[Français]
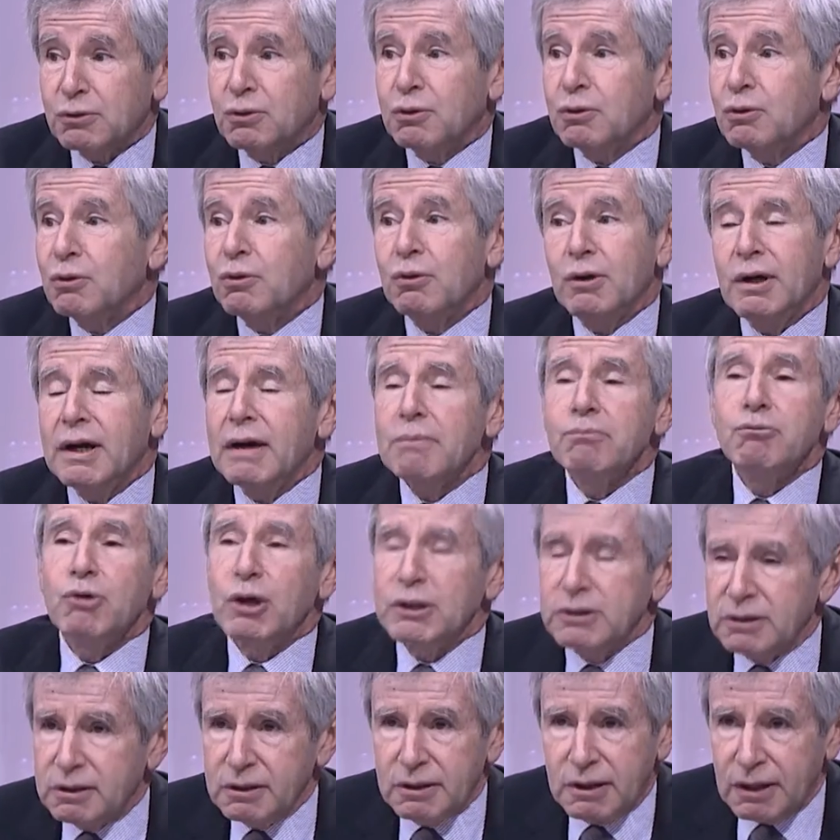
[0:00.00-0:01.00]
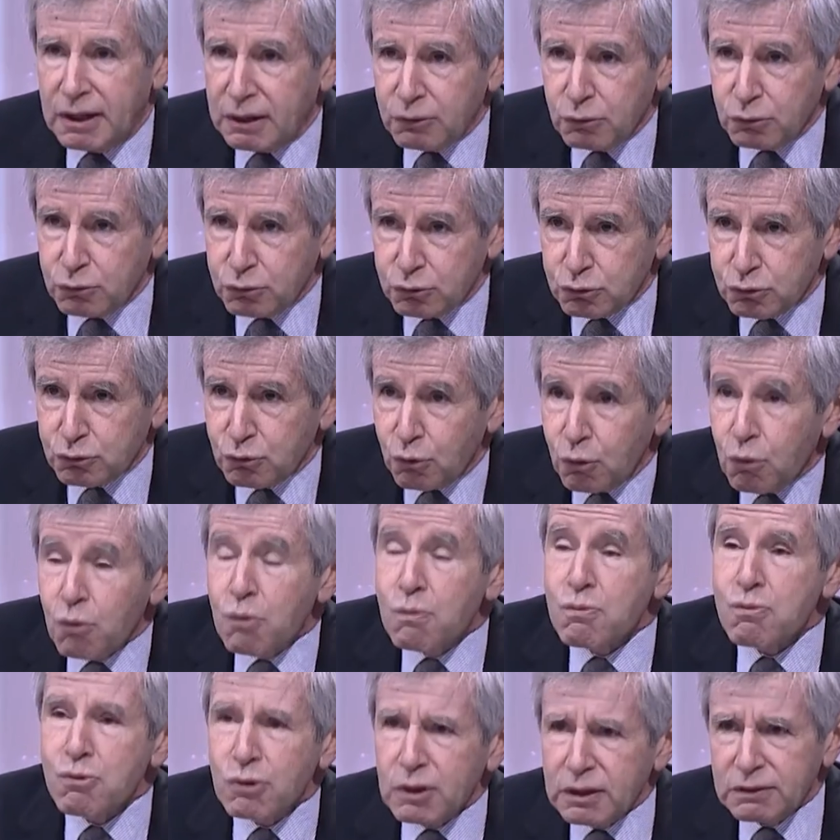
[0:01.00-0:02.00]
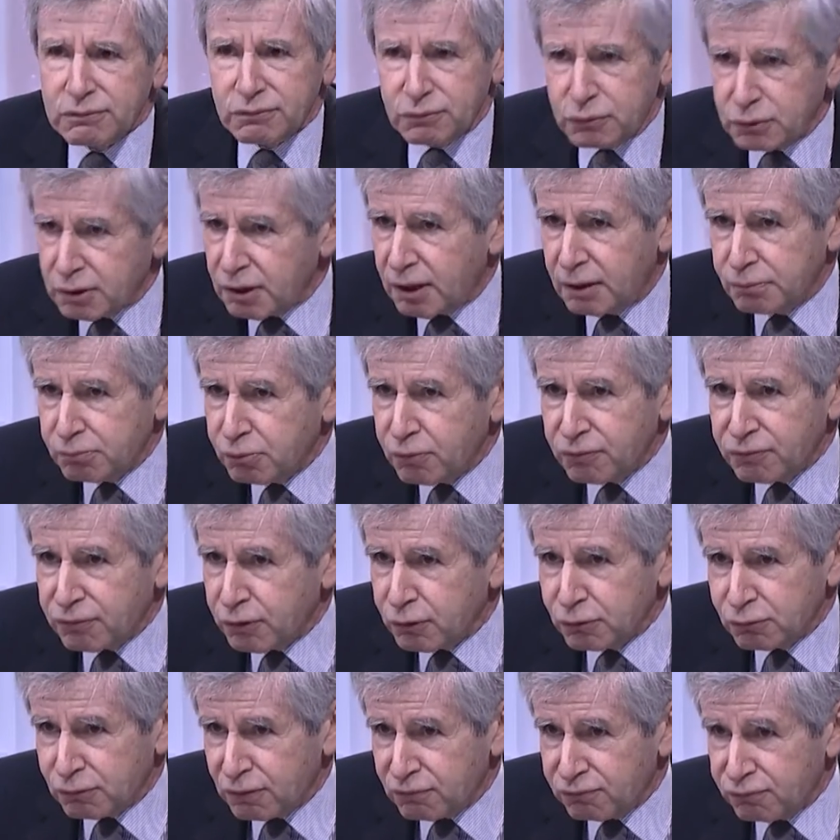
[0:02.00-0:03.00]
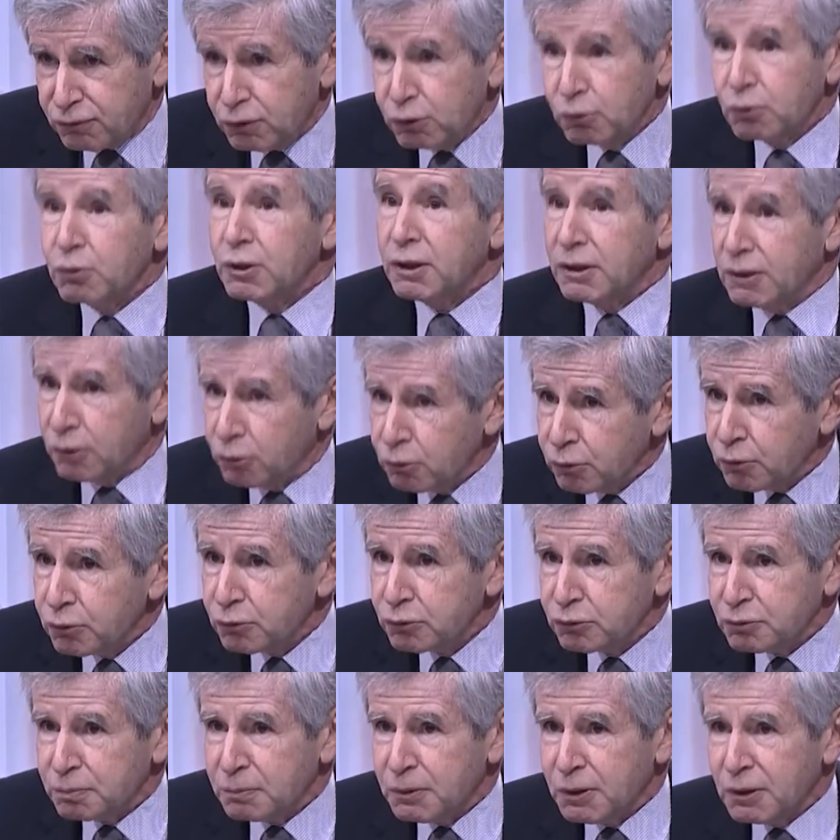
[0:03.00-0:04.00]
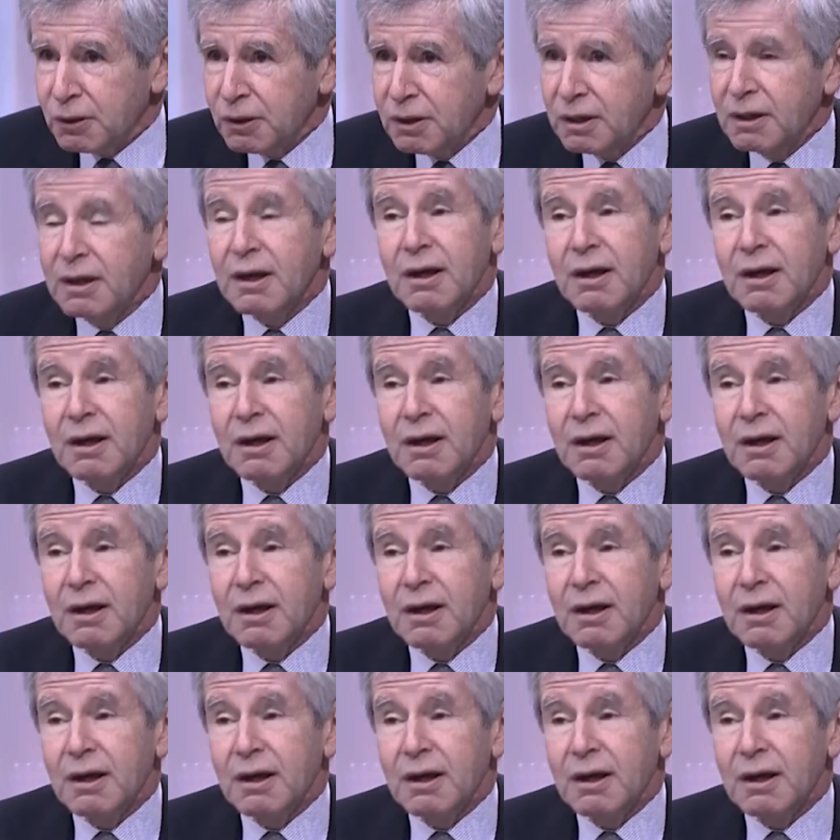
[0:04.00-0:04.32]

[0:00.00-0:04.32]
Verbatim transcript: que la moitié de la gauche au moins votera pour François Fillon, et heureusement.